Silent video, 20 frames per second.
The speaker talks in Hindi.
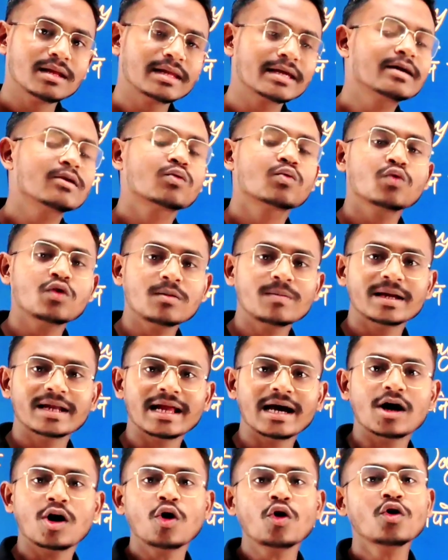लेकिन रूल
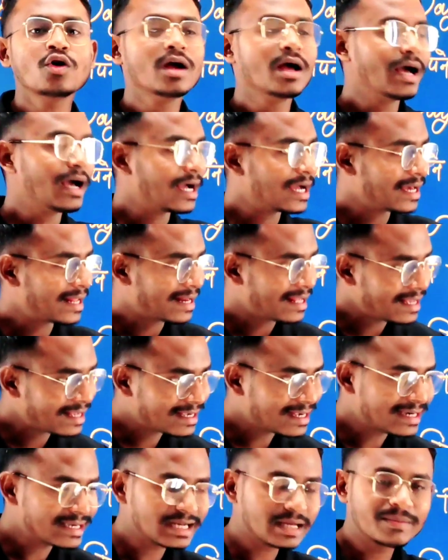बनाओ अगर
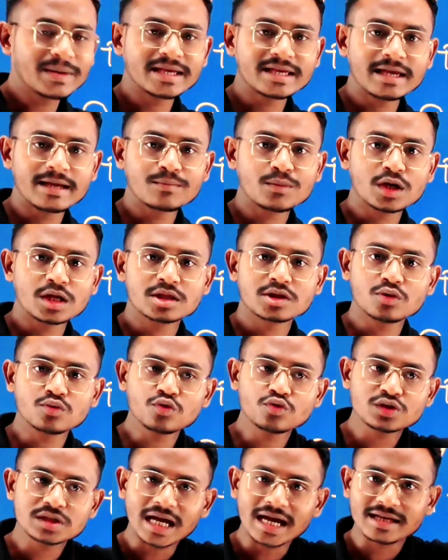एक घंटा मैं गेम खेलता हूँ
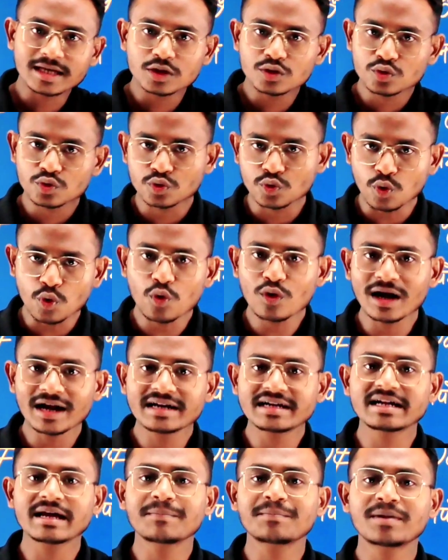तो जाके दो
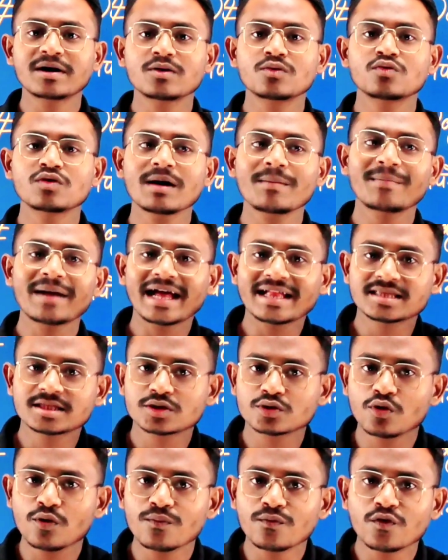घंटा पढ़ूंगा
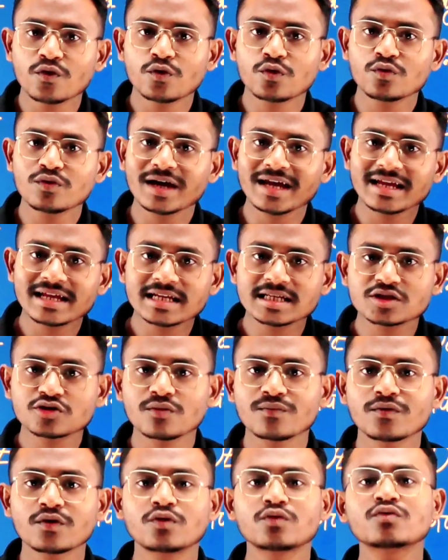मैथ्स को फोड़ूंगा इंग्लिश
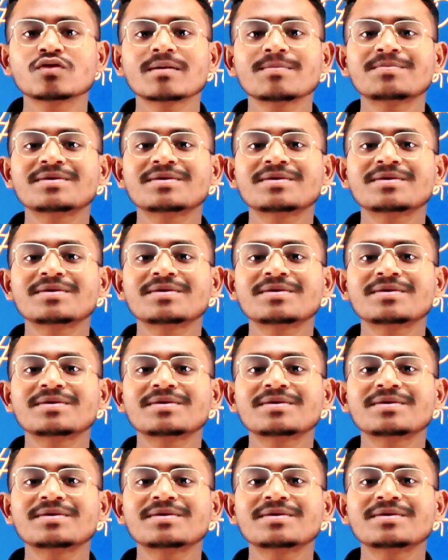को फोड़ूंगा